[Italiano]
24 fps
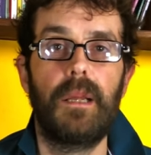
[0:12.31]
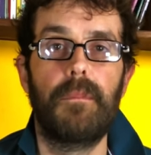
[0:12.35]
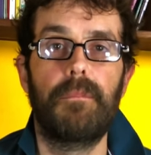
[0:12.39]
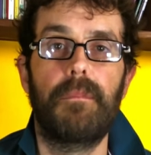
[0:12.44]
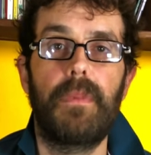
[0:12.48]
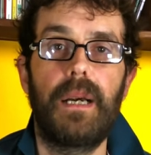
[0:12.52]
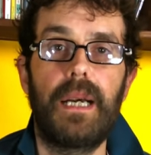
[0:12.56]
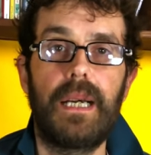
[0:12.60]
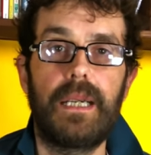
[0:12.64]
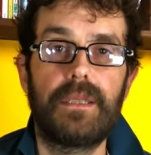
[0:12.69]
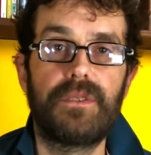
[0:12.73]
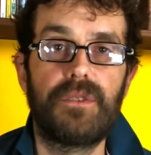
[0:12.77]

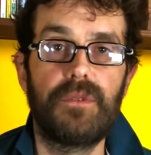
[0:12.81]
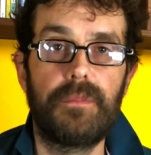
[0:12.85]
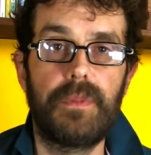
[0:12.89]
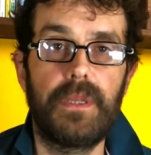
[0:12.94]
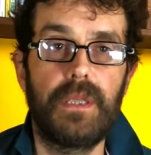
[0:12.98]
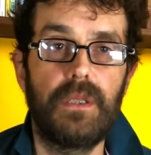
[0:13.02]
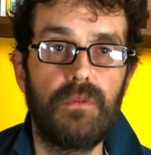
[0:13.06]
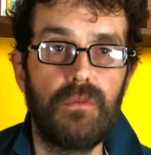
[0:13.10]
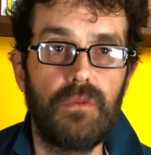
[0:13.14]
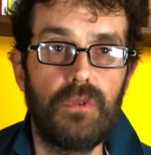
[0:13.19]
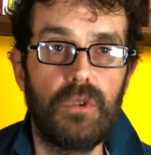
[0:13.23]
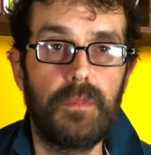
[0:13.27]
ma
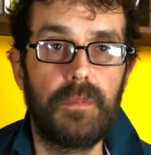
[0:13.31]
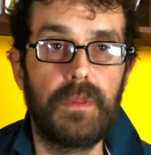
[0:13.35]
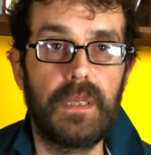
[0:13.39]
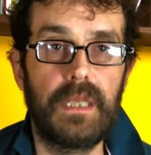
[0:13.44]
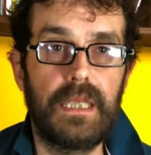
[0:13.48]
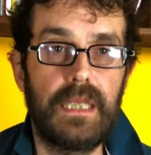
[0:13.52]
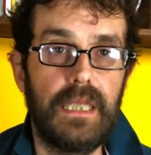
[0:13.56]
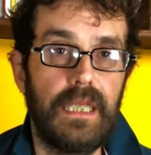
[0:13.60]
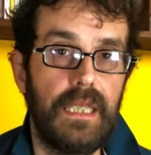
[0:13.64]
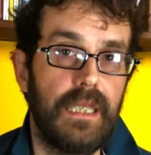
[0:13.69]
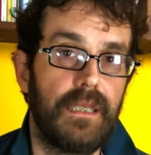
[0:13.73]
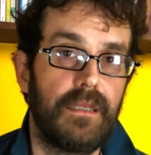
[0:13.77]
soprattutto
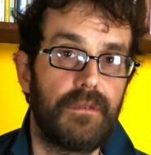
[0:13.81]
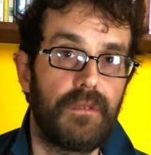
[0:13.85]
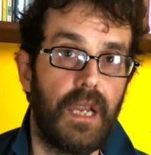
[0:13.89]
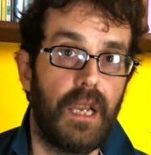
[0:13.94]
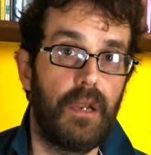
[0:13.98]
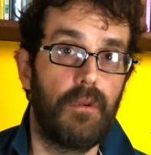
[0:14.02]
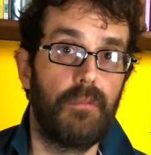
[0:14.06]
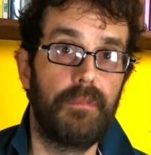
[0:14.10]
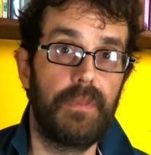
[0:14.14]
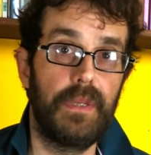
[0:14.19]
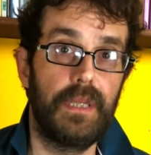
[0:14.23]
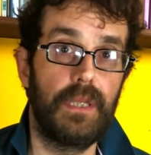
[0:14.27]
perché
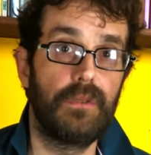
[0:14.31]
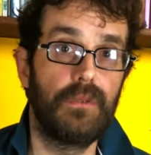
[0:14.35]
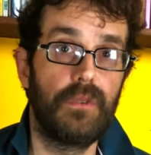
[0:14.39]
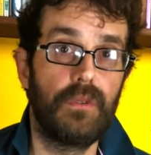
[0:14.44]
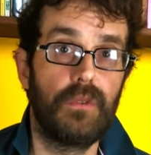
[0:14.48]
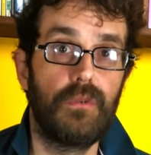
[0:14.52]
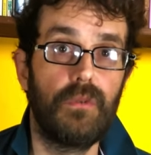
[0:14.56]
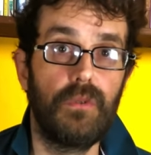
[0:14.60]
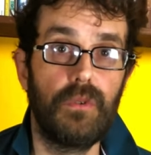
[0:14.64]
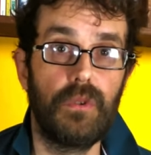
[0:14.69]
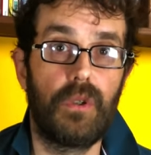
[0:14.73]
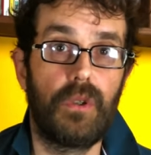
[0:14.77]
è un periodo
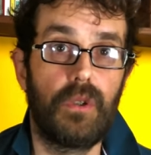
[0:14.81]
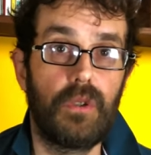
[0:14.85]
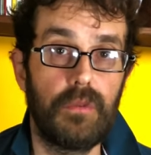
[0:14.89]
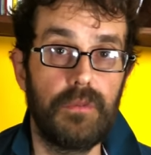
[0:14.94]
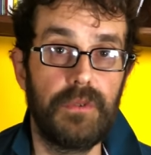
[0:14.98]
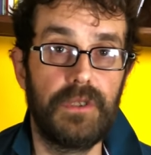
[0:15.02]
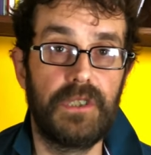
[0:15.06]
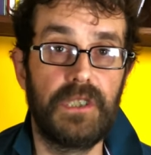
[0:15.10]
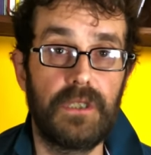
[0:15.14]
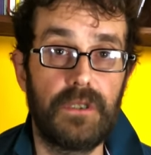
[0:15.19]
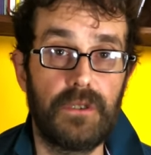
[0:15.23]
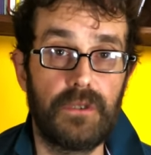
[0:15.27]
in cui ho
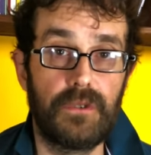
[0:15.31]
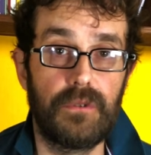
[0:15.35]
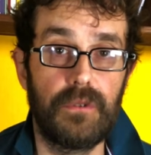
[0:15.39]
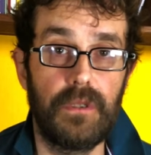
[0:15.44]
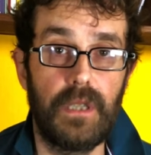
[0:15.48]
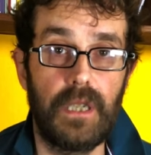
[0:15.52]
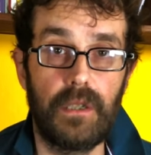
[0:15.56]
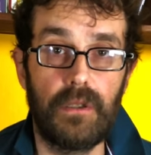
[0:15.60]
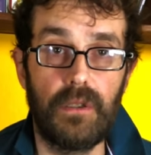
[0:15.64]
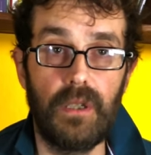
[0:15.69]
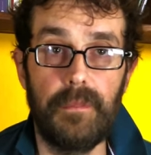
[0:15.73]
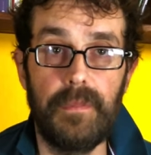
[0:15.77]
ricominciato a
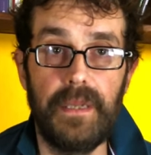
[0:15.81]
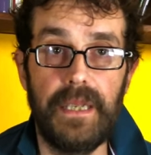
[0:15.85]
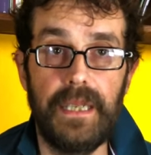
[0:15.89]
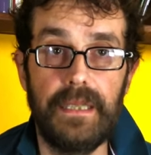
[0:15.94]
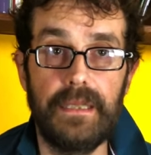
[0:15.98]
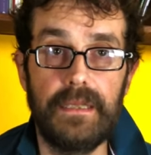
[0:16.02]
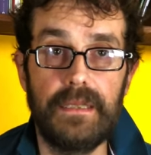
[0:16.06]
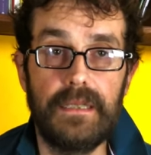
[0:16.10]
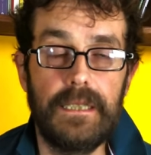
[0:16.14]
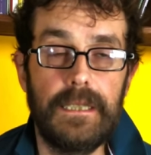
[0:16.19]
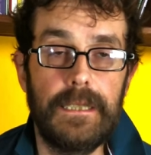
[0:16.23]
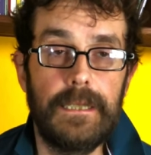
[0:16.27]
suonare con la
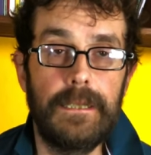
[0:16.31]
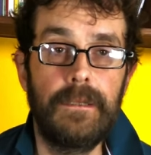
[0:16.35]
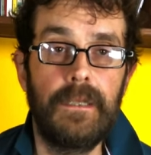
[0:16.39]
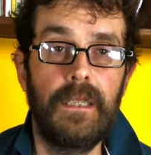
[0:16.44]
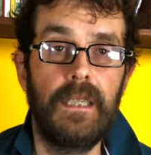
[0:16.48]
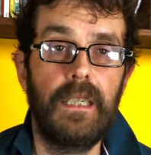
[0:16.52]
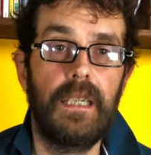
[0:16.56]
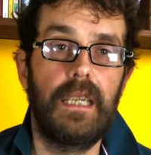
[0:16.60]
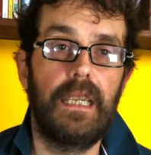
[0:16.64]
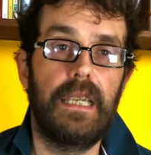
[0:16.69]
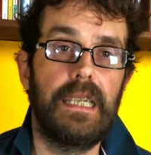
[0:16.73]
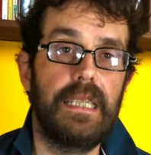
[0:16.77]
band
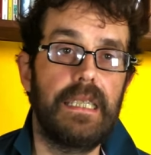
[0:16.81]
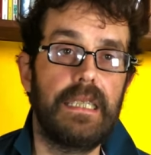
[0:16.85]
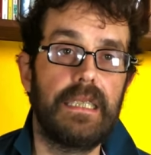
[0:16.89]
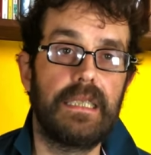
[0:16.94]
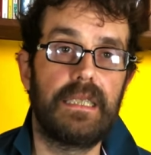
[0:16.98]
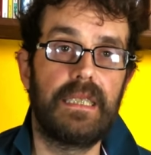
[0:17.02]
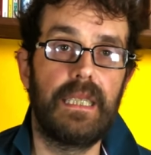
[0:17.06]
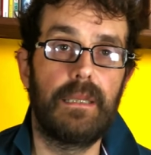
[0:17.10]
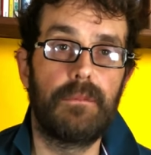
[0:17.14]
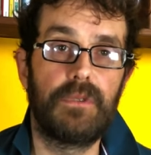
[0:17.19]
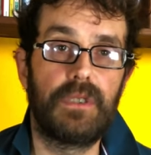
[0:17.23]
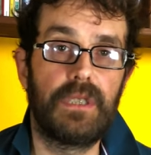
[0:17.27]
e
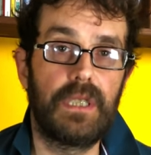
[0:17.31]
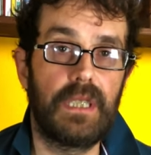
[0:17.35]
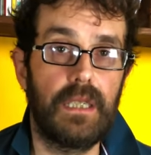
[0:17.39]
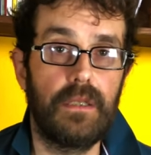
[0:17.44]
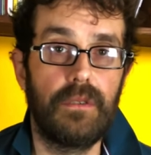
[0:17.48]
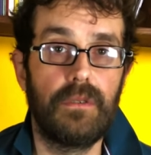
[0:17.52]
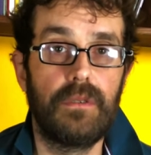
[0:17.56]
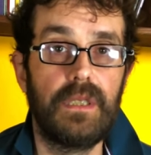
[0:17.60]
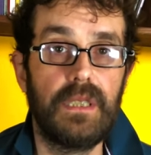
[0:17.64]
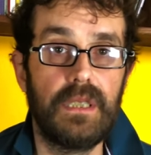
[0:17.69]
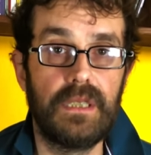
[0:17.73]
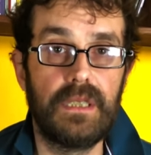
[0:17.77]
stiamo
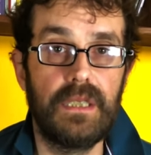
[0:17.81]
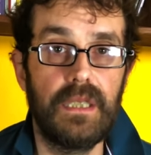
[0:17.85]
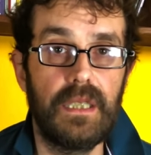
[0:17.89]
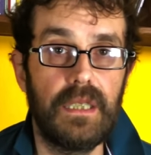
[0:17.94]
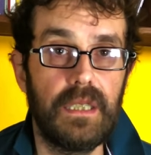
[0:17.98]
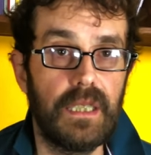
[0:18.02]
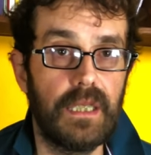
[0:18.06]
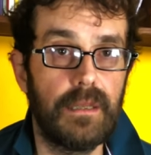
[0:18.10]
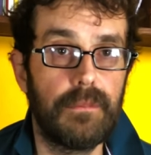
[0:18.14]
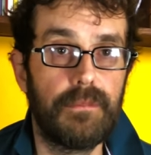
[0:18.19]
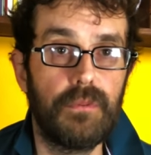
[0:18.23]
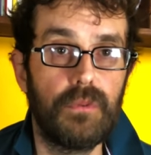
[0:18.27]
cercando di
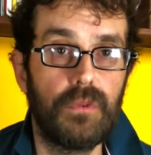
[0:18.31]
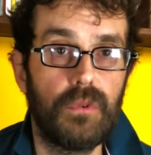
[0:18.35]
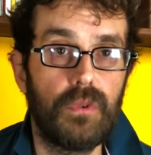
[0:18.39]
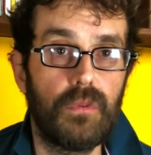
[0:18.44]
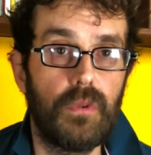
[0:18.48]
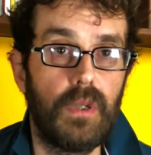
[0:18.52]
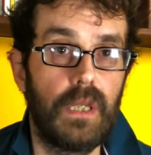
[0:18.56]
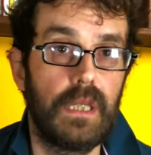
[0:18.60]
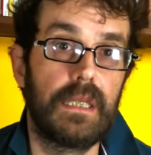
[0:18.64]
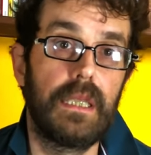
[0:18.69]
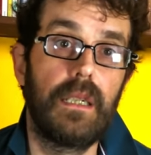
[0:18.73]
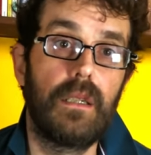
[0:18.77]
inserire appunto
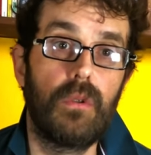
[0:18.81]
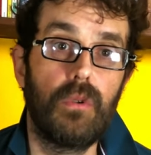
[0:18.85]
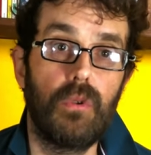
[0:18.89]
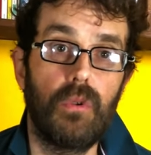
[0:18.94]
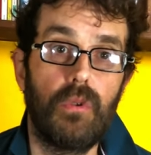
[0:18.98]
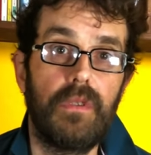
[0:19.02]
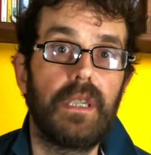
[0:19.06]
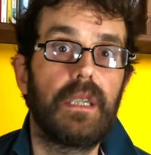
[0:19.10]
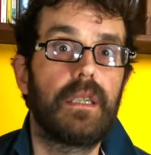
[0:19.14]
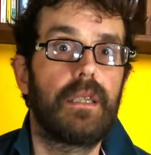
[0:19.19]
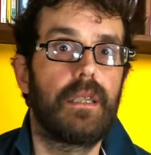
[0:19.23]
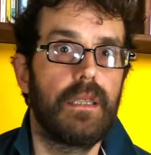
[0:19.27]
qualche
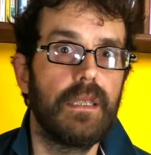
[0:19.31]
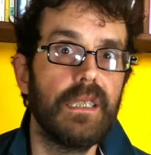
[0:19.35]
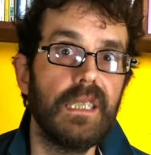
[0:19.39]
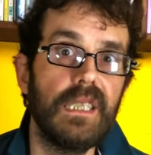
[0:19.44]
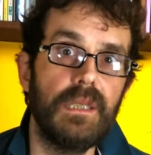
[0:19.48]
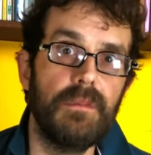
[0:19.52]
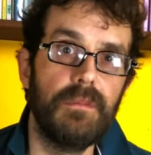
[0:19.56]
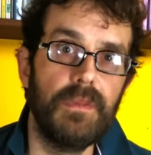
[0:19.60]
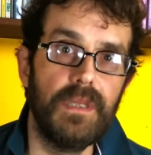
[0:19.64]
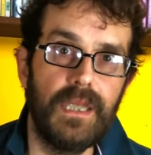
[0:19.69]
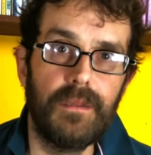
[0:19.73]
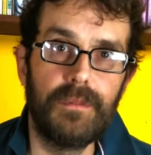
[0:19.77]
cover
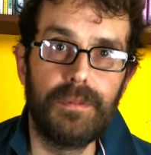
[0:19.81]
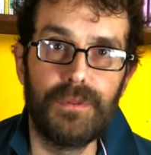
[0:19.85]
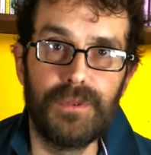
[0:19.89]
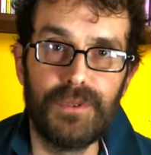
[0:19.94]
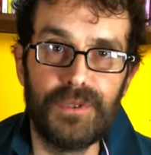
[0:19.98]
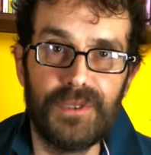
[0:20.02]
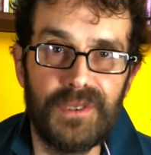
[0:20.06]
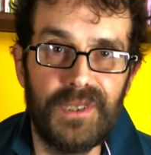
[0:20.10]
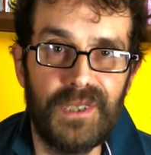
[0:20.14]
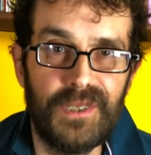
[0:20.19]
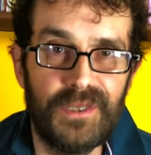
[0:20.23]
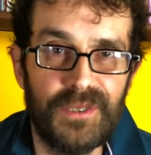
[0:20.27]
credibile
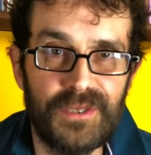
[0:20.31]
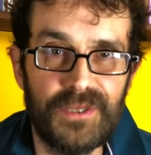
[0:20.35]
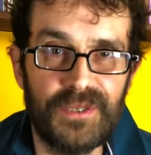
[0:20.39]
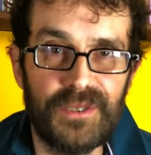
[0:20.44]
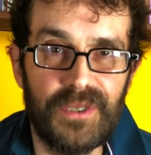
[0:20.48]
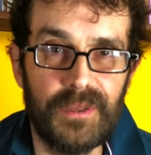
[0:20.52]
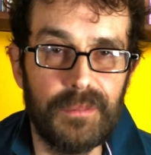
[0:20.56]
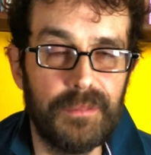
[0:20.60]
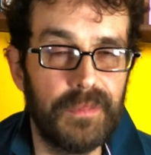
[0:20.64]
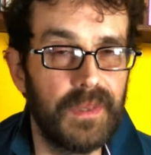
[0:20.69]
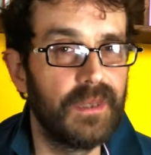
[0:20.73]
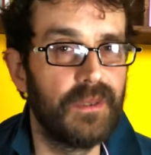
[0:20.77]
appunto nel
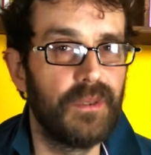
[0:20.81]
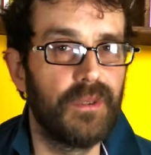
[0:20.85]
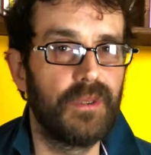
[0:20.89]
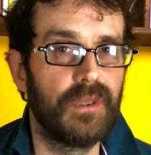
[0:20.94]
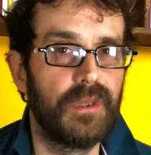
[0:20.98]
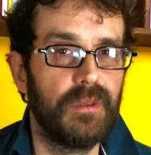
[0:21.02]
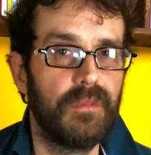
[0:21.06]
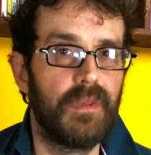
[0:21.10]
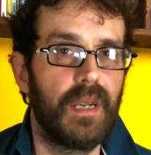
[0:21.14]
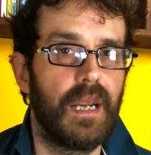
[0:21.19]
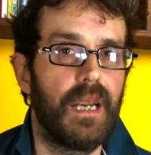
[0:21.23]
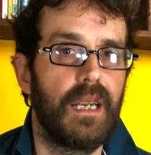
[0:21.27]
nostro repertorio
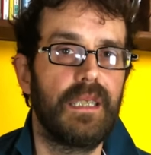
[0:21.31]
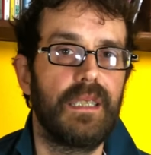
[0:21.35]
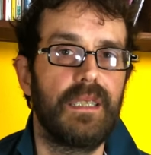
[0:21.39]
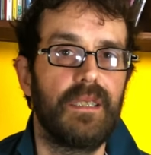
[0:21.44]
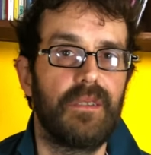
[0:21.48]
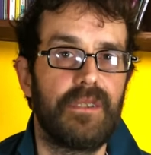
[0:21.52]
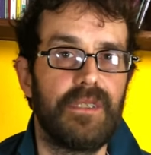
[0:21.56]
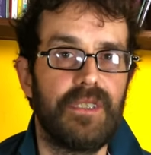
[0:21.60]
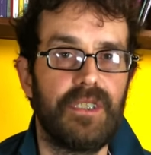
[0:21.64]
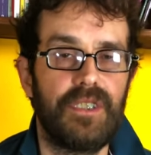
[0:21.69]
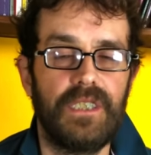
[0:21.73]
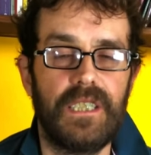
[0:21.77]
di brani
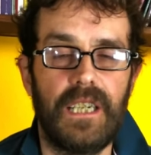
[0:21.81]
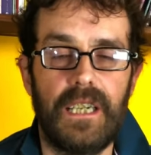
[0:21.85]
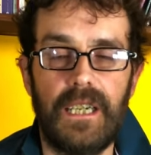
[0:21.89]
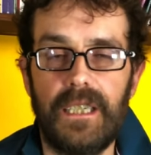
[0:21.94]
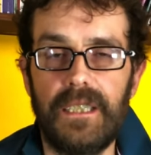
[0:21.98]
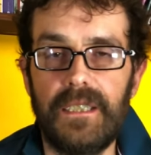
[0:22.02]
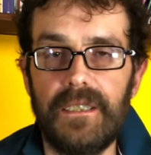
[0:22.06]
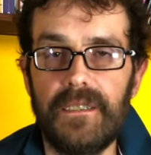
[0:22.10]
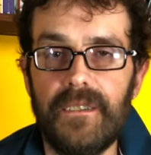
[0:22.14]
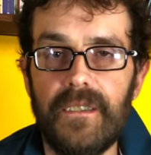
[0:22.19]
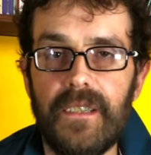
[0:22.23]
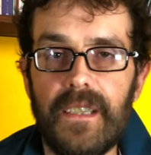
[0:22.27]

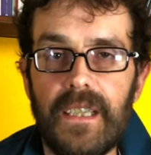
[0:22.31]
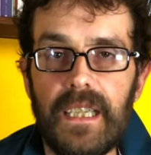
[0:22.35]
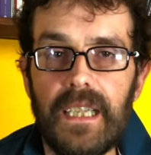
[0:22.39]
originali.